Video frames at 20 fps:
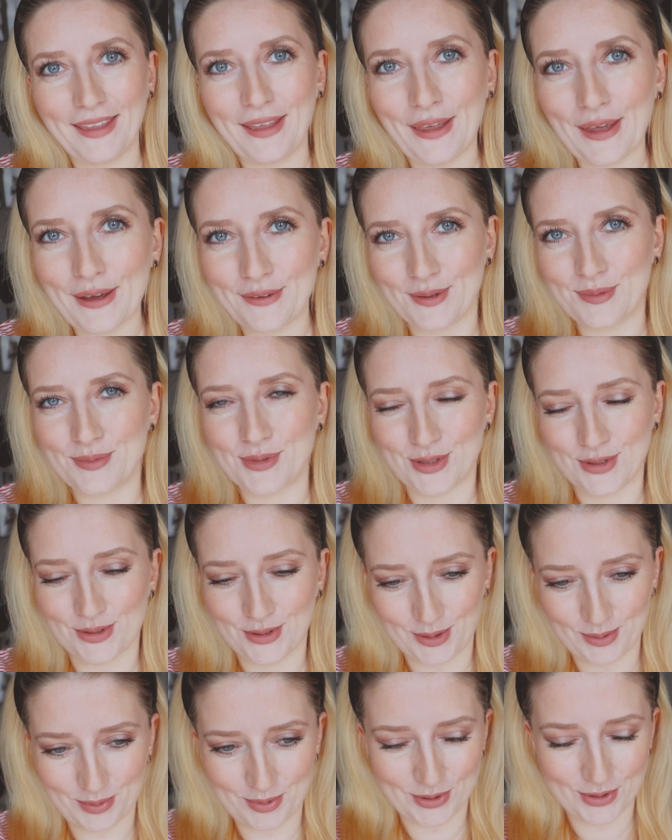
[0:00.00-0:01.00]
nie wiem co
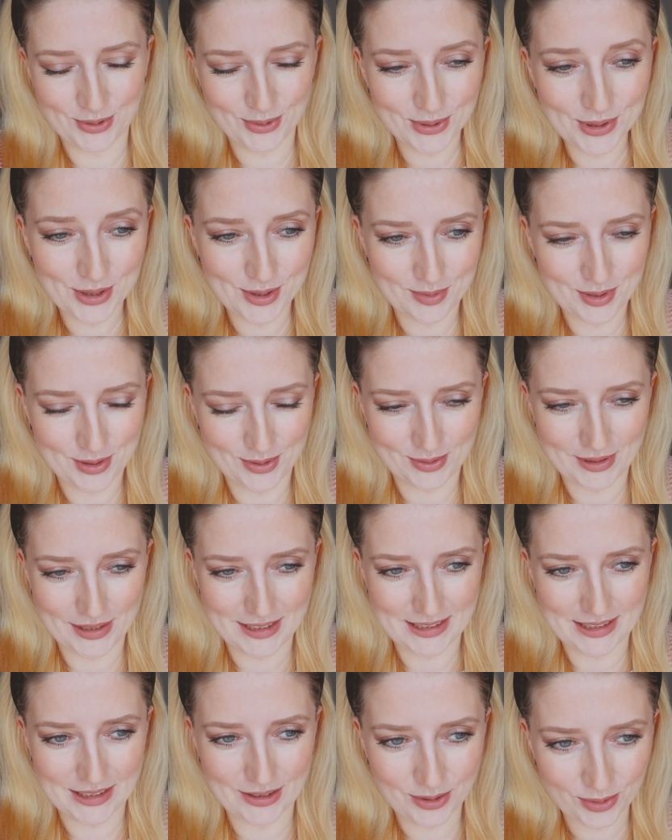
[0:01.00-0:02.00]
zrobić. Kusi mnie,
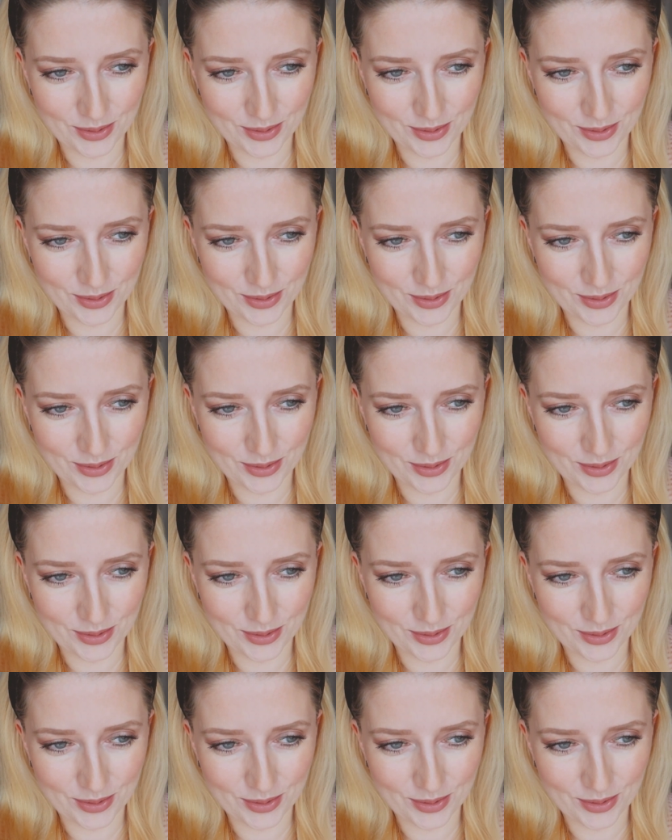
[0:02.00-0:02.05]
słuchajcie,